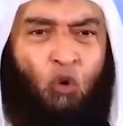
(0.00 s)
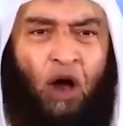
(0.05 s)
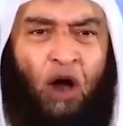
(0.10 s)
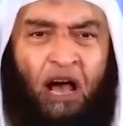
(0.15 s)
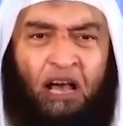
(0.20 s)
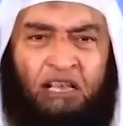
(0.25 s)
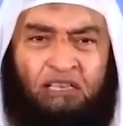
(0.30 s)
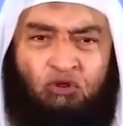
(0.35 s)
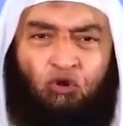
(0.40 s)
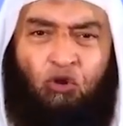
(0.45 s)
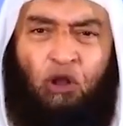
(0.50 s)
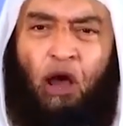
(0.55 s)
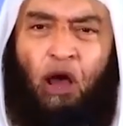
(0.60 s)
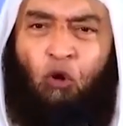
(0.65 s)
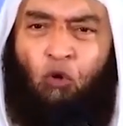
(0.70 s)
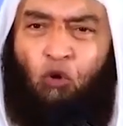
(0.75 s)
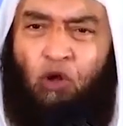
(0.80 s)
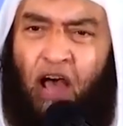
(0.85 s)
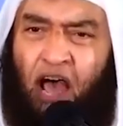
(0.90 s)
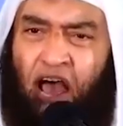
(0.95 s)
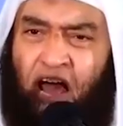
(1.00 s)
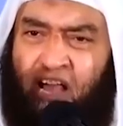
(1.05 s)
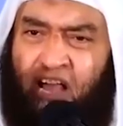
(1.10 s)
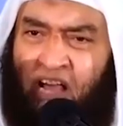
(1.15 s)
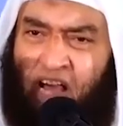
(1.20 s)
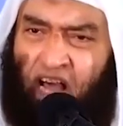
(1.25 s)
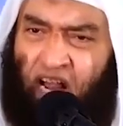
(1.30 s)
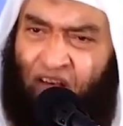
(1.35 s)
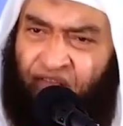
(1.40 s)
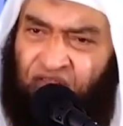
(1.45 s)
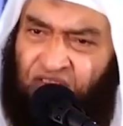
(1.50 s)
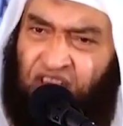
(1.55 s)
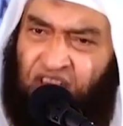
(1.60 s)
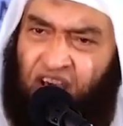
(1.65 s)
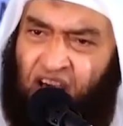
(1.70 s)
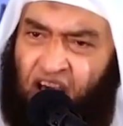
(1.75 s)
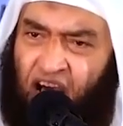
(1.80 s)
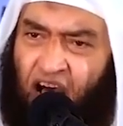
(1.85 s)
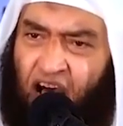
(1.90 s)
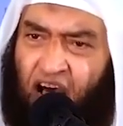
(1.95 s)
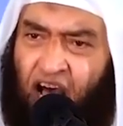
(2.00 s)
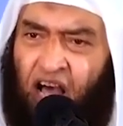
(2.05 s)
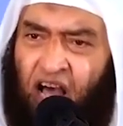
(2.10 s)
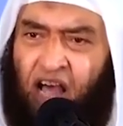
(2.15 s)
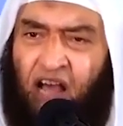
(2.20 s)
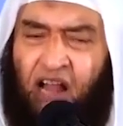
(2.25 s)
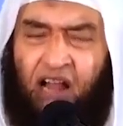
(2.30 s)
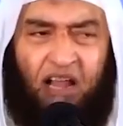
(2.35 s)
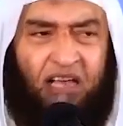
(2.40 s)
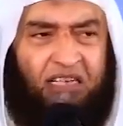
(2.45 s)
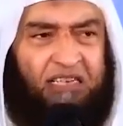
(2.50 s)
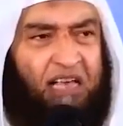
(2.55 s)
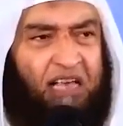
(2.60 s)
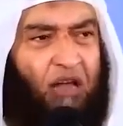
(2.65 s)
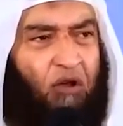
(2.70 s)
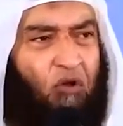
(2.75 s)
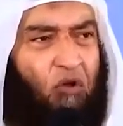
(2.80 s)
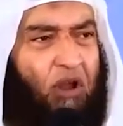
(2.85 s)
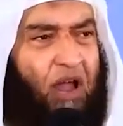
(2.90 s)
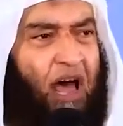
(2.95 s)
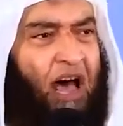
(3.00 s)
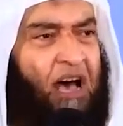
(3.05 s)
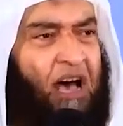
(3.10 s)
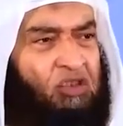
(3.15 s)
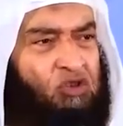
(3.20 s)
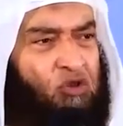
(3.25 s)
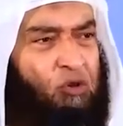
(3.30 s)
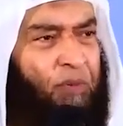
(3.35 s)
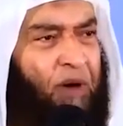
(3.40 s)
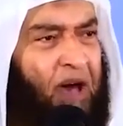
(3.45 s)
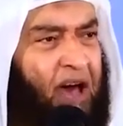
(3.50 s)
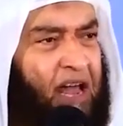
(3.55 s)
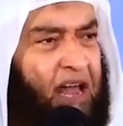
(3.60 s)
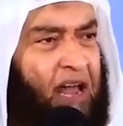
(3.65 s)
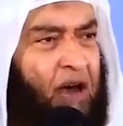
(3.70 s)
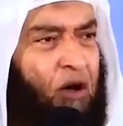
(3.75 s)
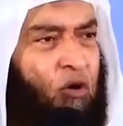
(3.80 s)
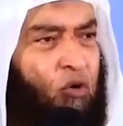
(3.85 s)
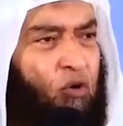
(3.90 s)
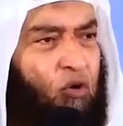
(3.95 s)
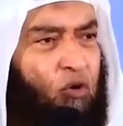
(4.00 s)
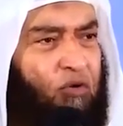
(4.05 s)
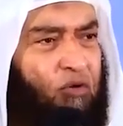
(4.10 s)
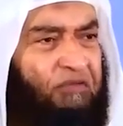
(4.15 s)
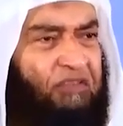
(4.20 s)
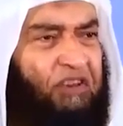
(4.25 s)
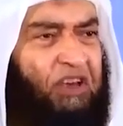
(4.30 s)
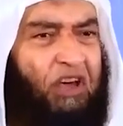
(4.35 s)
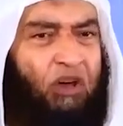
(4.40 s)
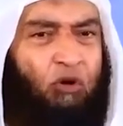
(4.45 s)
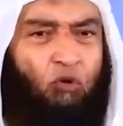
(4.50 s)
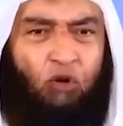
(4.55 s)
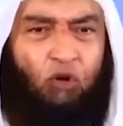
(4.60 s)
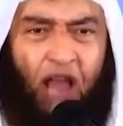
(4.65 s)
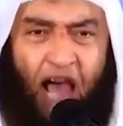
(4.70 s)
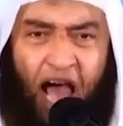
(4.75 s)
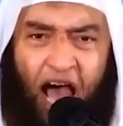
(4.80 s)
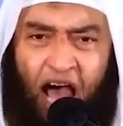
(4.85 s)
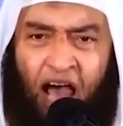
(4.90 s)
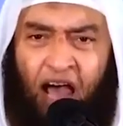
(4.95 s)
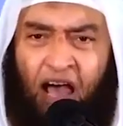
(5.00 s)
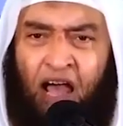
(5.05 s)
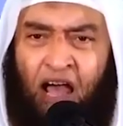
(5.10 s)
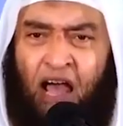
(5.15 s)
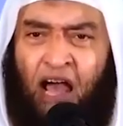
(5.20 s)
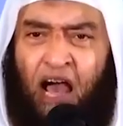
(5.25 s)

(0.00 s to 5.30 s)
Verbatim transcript: وحسن اولئك رفيقا نسال الله سبحانه في علاه